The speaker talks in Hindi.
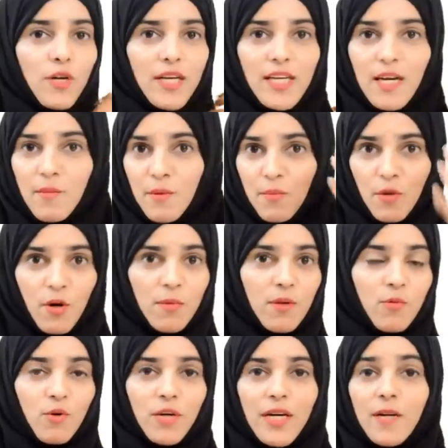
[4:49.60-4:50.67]
हो रही है हमें
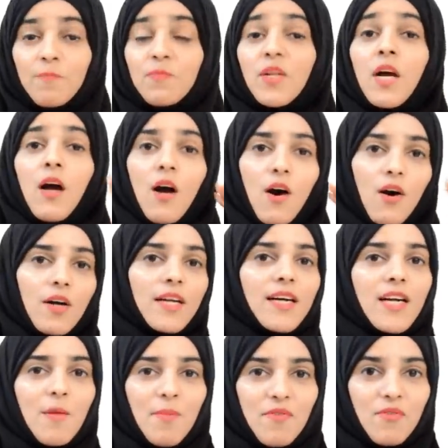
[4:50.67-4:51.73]
प्रॉब्लम हो रहा है और
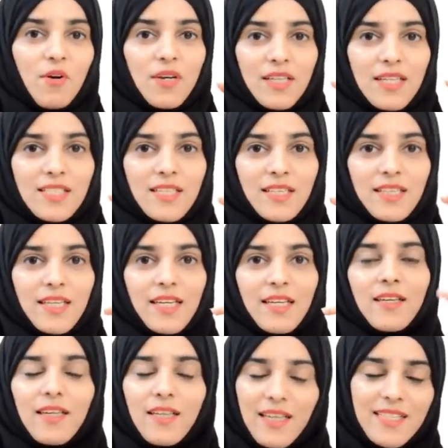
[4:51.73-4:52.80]
अगर आप अफोर्ड कर सकते
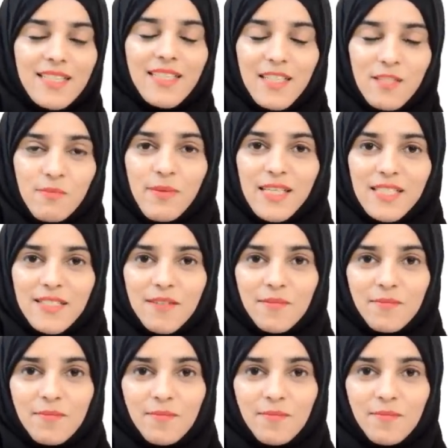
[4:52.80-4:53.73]
हैं लेज़र इज़ बेस्ट